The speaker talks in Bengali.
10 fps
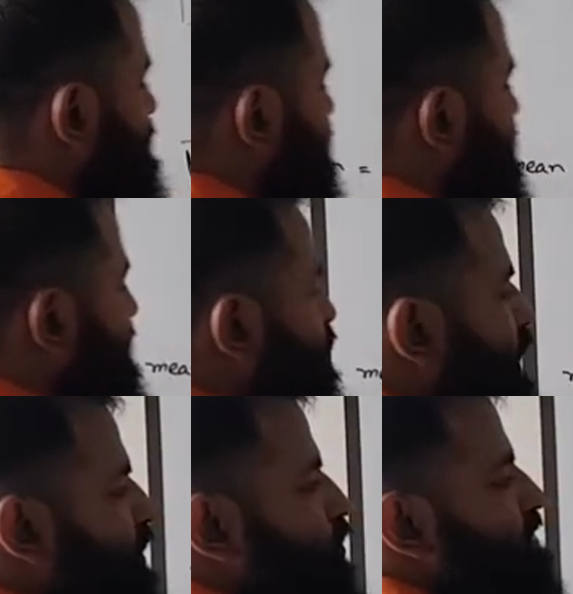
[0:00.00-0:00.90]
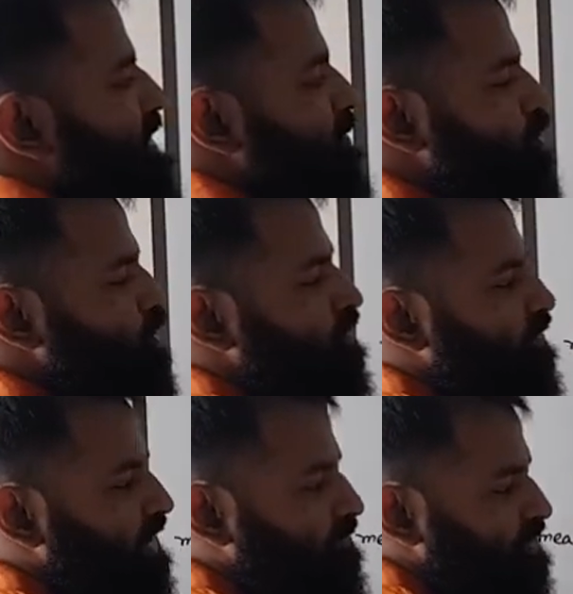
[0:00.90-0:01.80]
মিন ইকুয়াল টু সামেশন অফ
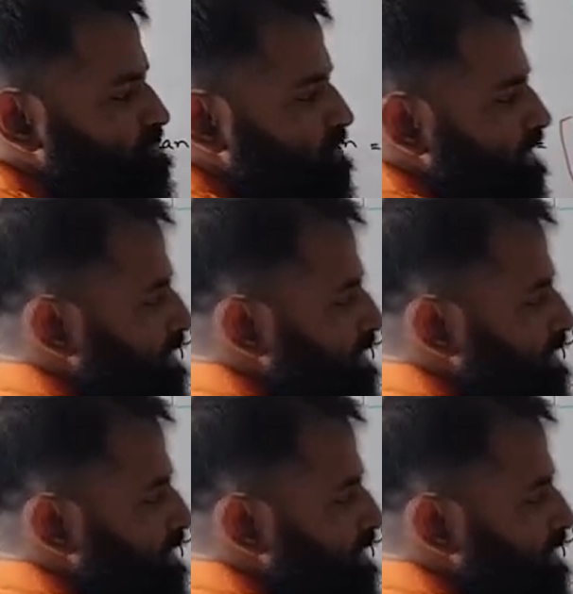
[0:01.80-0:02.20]
এফ এক্স বাই